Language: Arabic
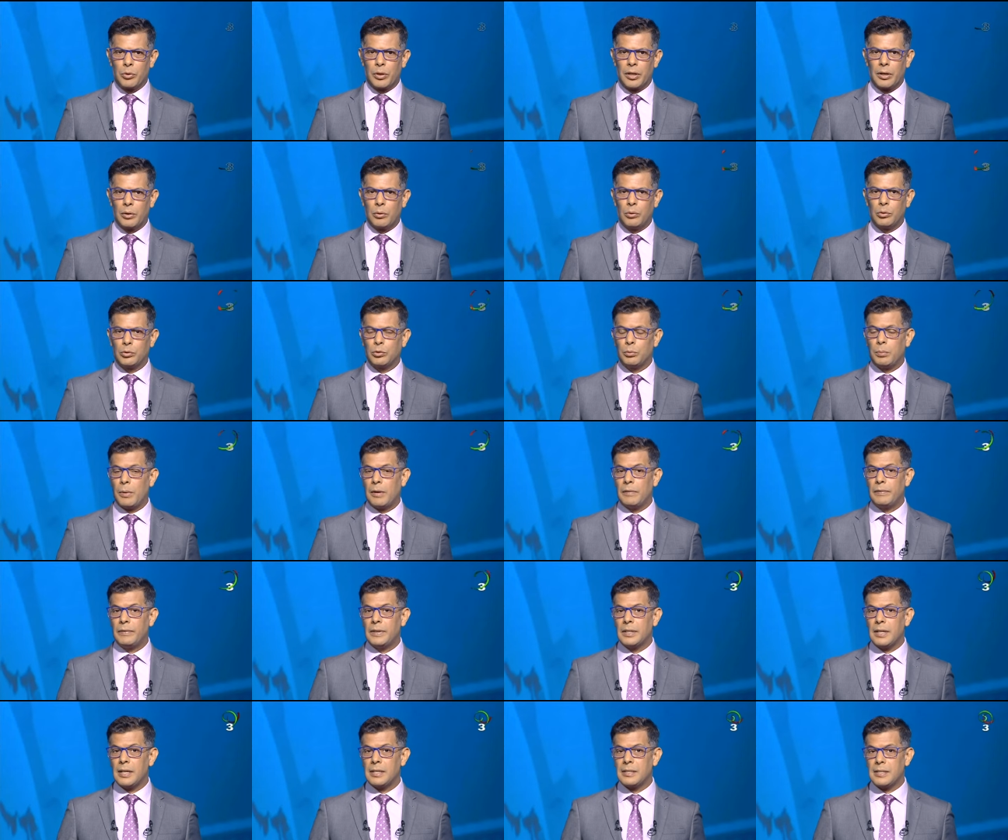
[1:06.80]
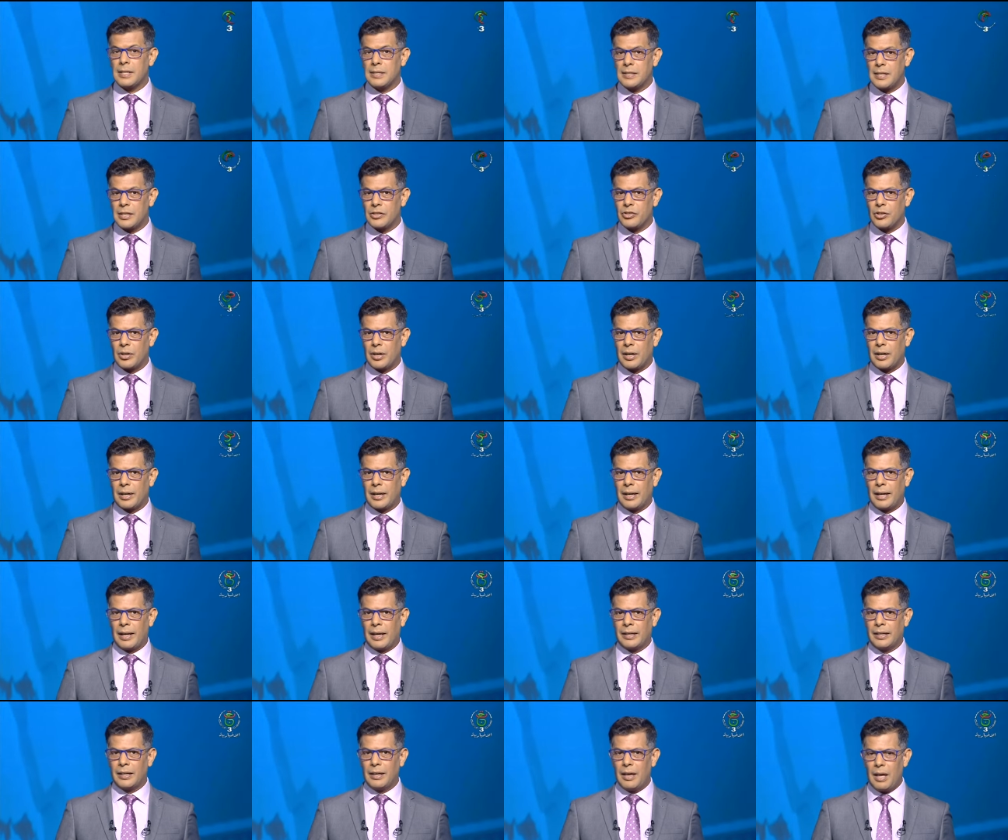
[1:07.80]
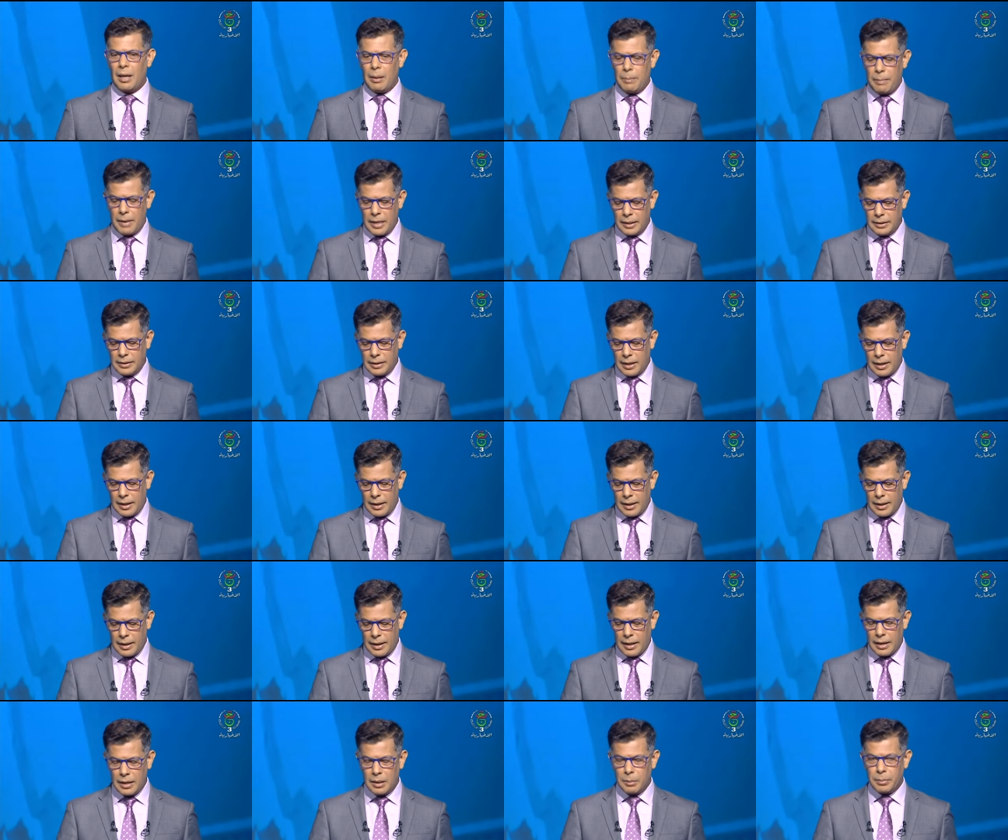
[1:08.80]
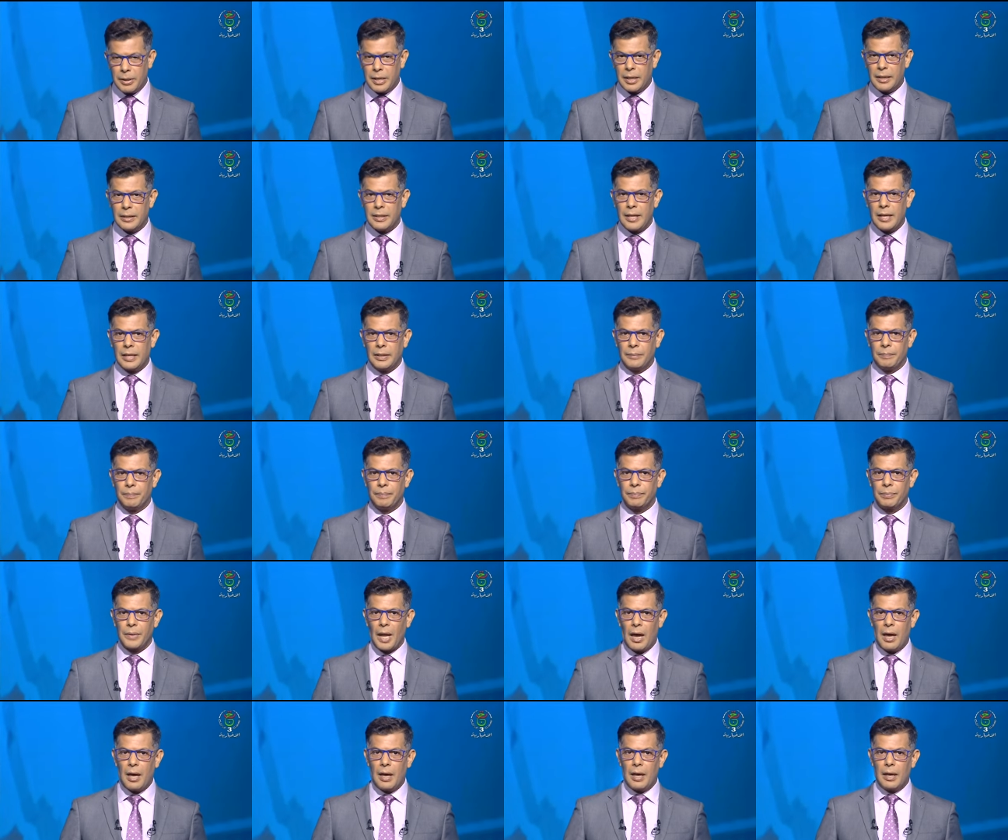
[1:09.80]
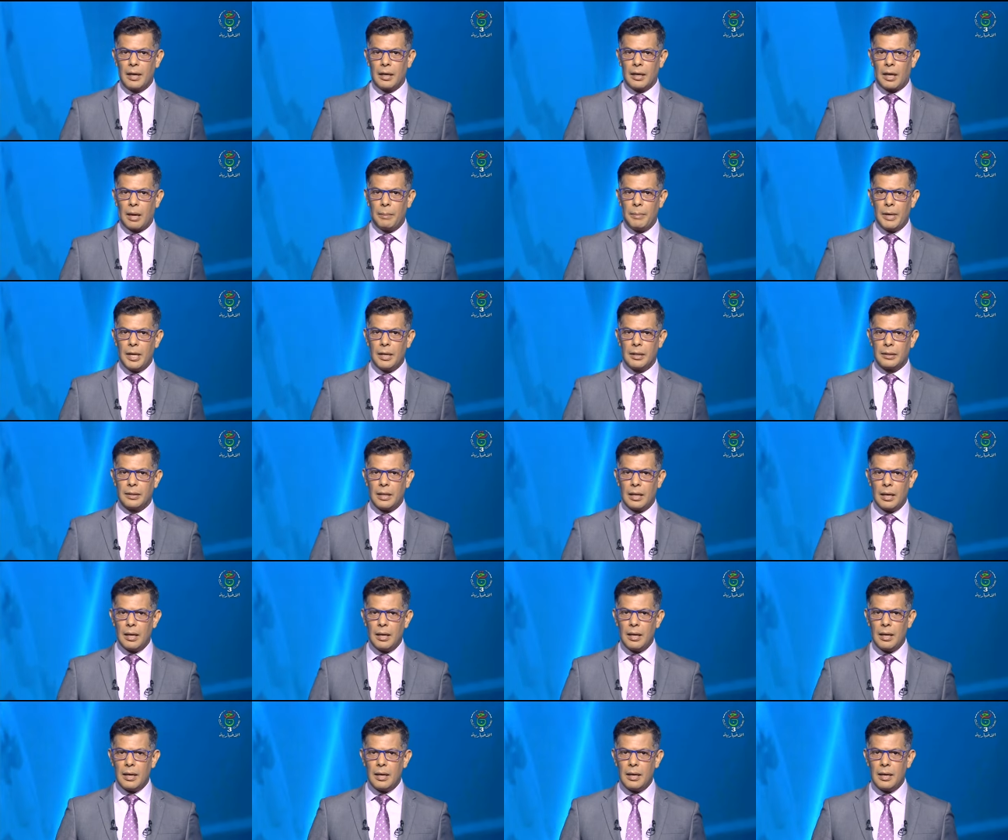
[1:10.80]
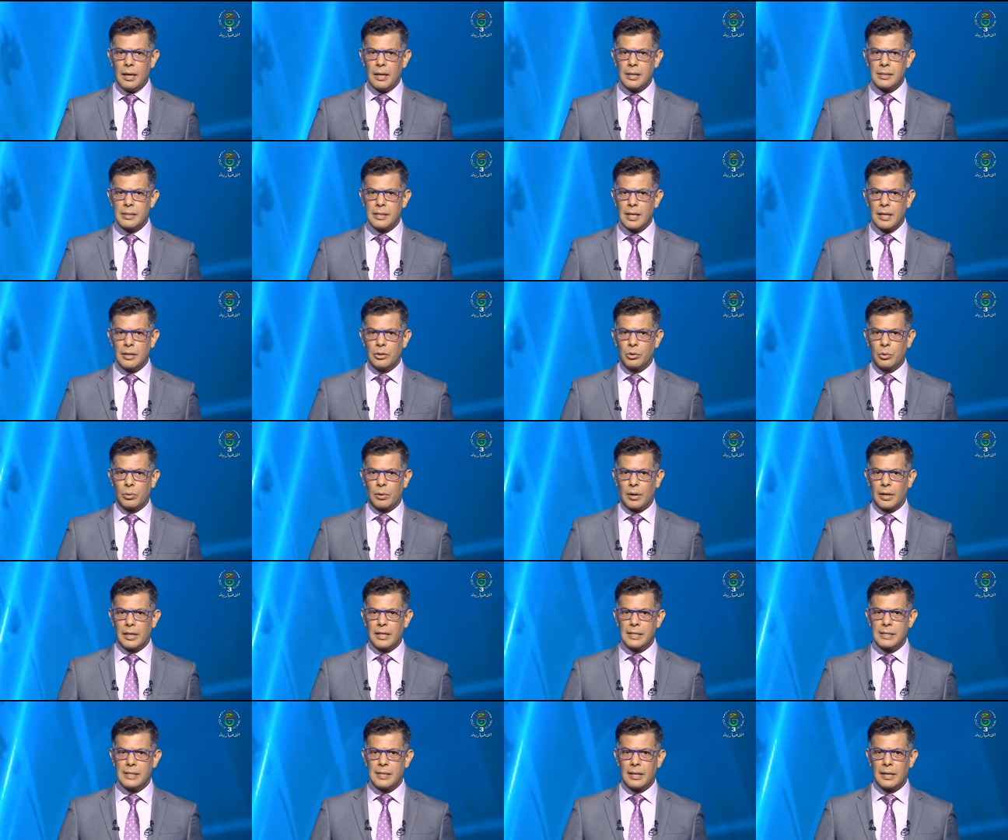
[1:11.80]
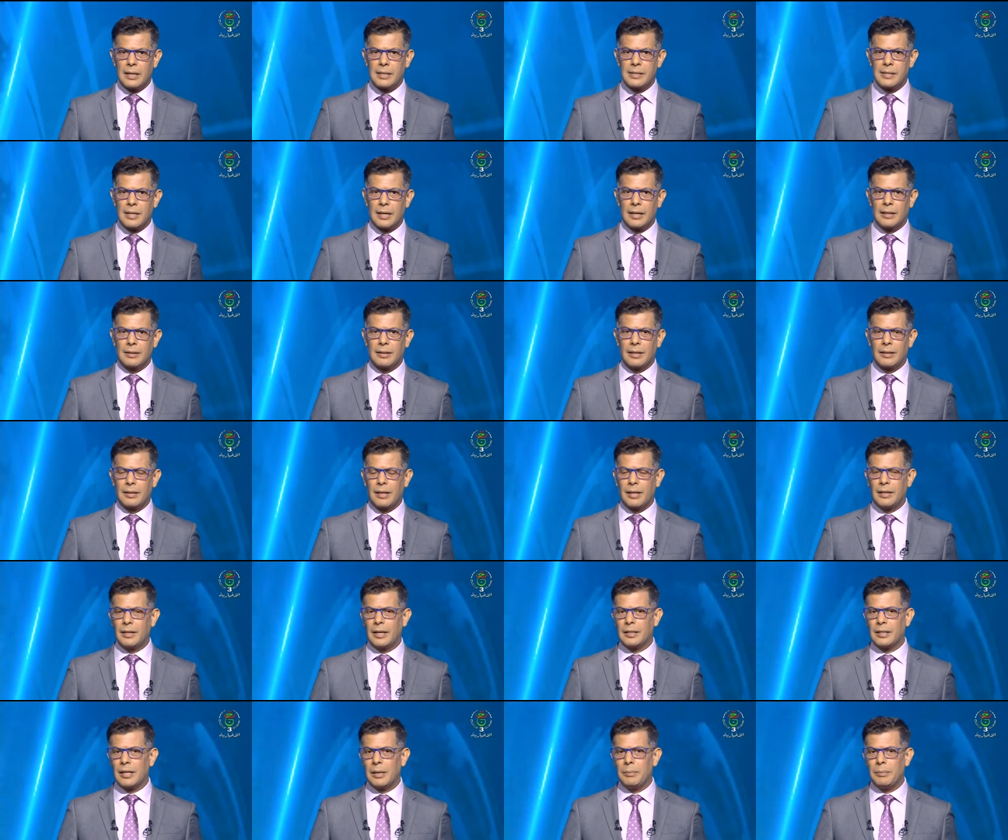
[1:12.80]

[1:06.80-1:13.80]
قدما في تعزيز الشراكة العريقة بين البلدين كما تلقى السيد الرئيس رسالة تهنئة من